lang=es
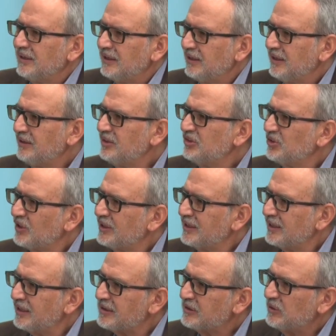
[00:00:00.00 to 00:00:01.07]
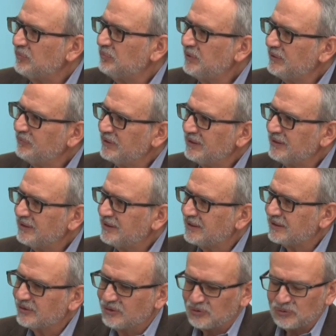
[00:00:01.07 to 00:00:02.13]
Edison Aguilar
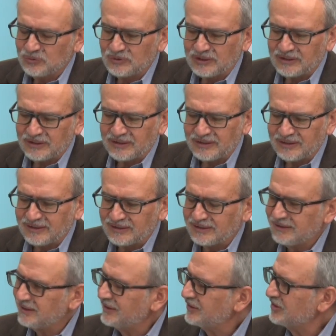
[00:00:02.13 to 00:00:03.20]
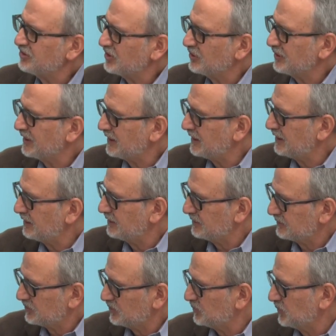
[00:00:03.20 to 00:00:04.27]
complementa con una idea adicional,
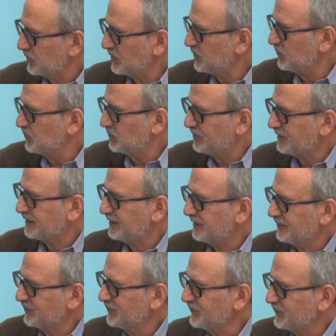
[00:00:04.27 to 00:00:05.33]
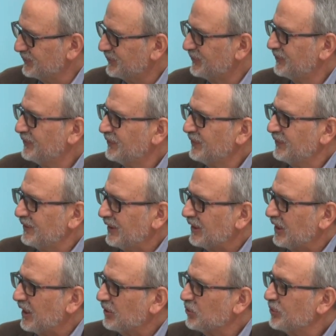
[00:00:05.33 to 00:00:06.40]
como digo, sacando
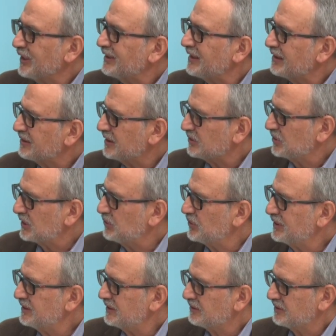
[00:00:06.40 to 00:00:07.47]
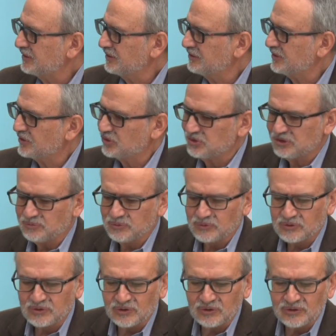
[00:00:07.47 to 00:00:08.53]
algunas de las categorías que desarrolla
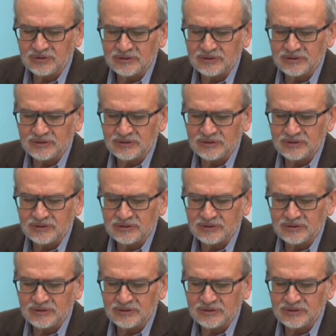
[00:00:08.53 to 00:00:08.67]
Foucault.